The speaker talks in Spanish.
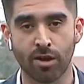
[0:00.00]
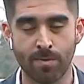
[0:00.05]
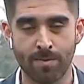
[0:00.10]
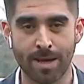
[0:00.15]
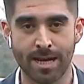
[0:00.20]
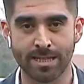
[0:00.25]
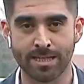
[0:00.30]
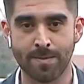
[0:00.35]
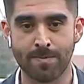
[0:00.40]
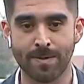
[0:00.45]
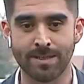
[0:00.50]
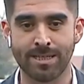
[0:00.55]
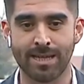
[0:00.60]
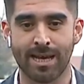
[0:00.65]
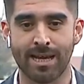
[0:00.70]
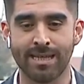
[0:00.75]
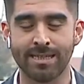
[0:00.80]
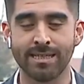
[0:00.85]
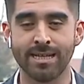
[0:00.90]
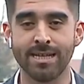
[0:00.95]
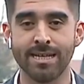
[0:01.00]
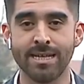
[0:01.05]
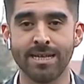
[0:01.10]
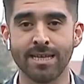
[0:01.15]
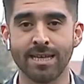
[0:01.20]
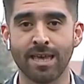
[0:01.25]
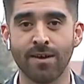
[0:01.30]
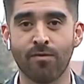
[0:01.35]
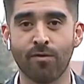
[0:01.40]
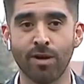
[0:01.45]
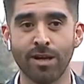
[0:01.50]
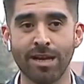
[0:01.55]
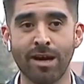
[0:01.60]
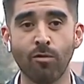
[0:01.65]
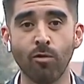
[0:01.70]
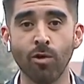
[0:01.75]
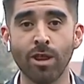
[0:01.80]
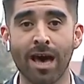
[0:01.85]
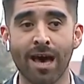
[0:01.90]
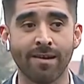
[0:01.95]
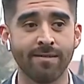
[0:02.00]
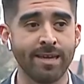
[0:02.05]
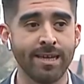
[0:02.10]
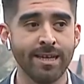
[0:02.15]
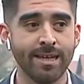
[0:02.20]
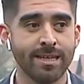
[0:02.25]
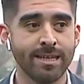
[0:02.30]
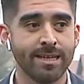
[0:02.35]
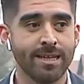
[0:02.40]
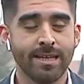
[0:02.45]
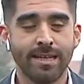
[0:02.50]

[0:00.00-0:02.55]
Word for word: de Olimpiadas Especiales, que fue en Abu Dhabi,